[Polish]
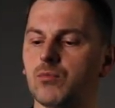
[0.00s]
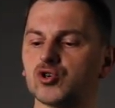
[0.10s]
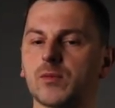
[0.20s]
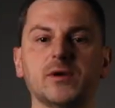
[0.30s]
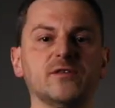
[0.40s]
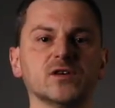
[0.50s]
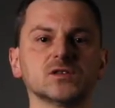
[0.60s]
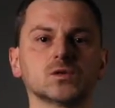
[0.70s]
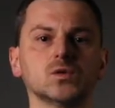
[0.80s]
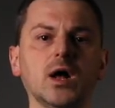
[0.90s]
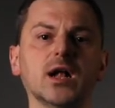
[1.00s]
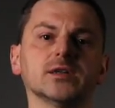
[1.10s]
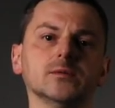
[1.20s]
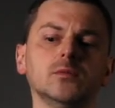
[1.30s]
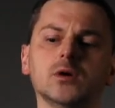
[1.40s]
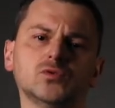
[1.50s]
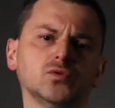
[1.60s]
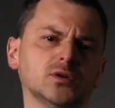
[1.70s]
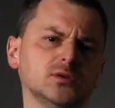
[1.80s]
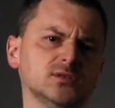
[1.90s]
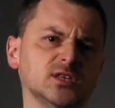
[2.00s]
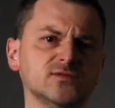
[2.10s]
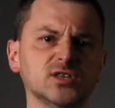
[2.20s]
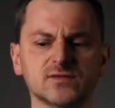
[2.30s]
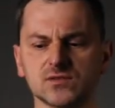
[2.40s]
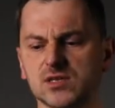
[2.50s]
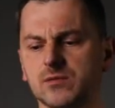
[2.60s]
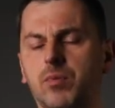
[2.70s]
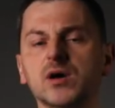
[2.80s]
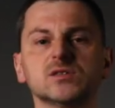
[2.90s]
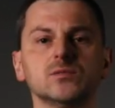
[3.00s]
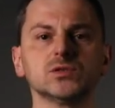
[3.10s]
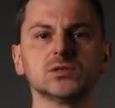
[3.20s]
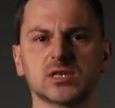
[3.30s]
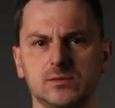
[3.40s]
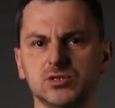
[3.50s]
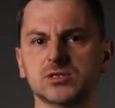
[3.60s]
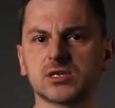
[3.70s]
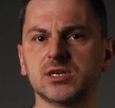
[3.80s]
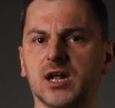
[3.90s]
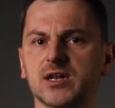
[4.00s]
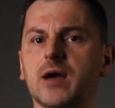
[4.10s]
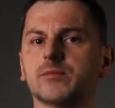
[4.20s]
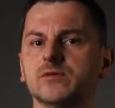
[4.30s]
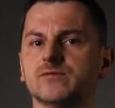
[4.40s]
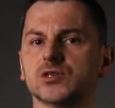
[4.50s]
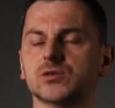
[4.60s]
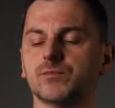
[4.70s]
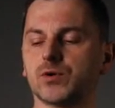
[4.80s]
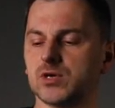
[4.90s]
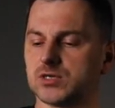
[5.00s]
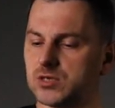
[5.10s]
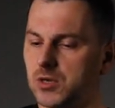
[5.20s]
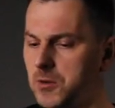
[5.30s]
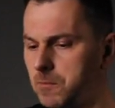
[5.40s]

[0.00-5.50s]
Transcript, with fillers: poziomem infrastrukturalnym, który zazwyczaj jest związany bardzo mocno z jakimiś technikalniami w naszym projekcie.